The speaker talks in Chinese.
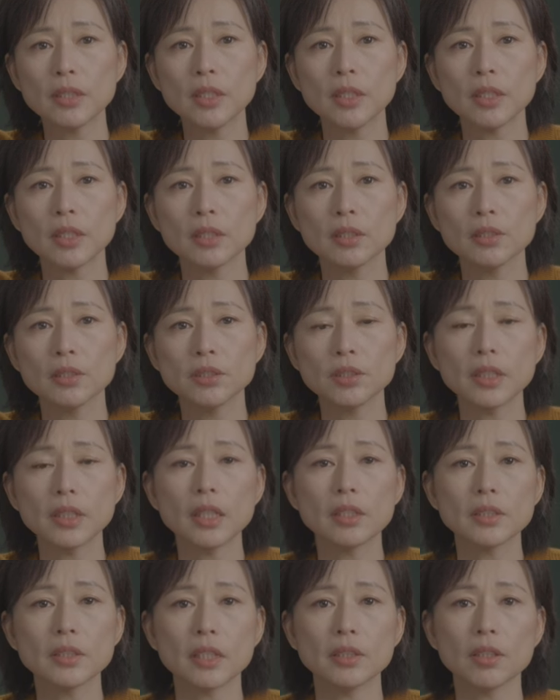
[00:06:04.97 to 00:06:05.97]
业，这
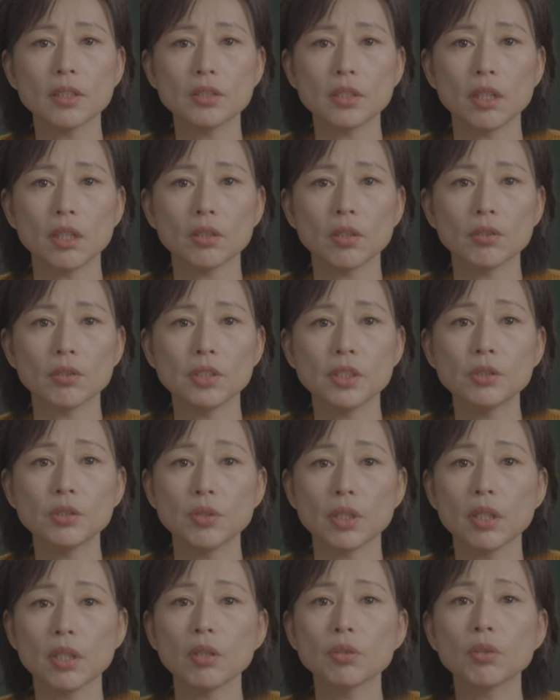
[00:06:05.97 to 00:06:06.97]
样才能找到薪
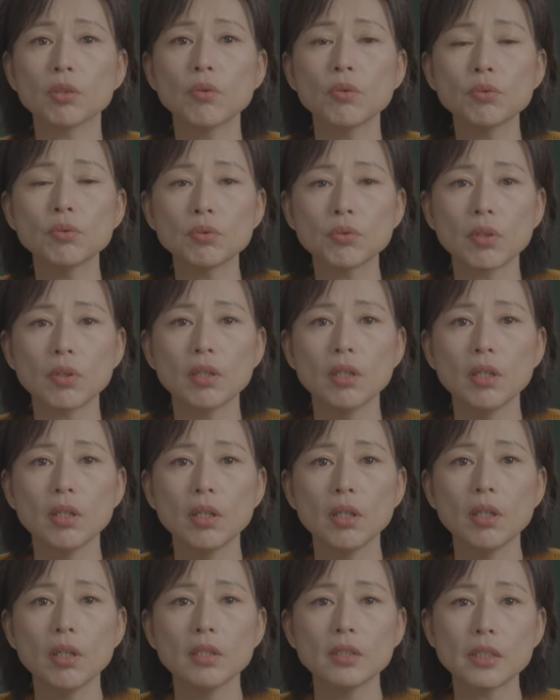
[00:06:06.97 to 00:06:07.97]
水高的工作，
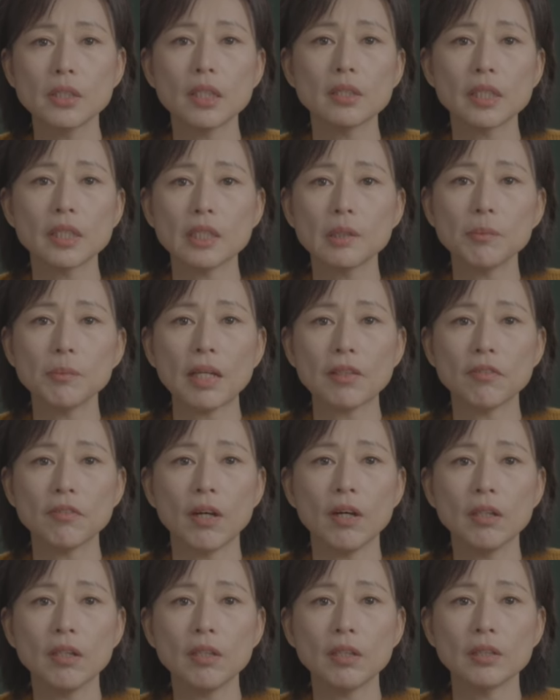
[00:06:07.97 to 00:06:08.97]
这样才能买
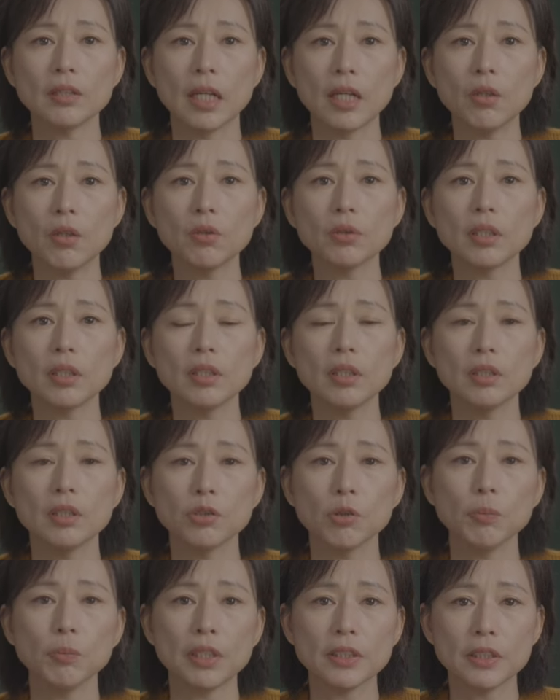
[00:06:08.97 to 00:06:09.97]
房，然后呢
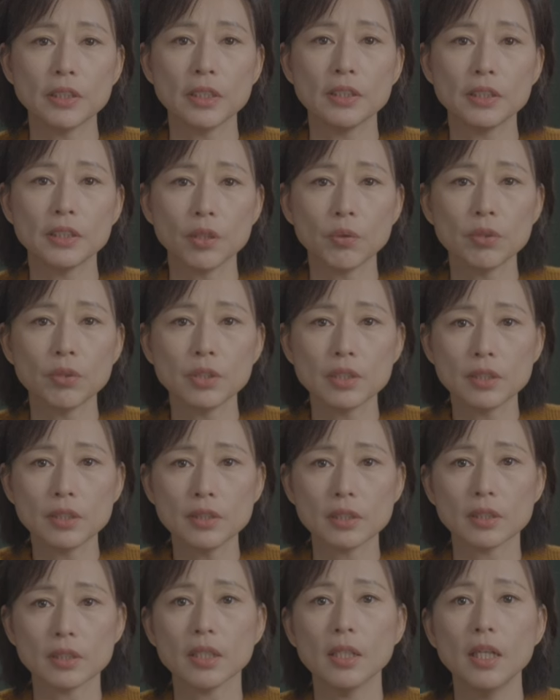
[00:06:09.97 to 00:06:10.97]
有本钱结婚生
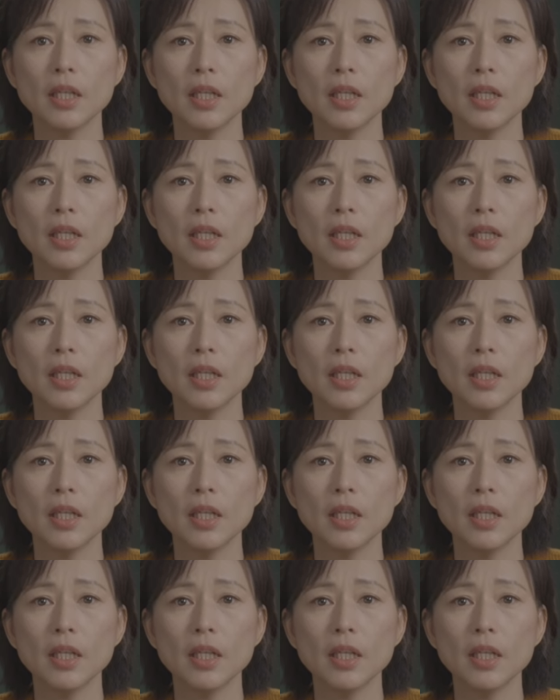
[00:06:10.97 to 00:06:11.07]
子，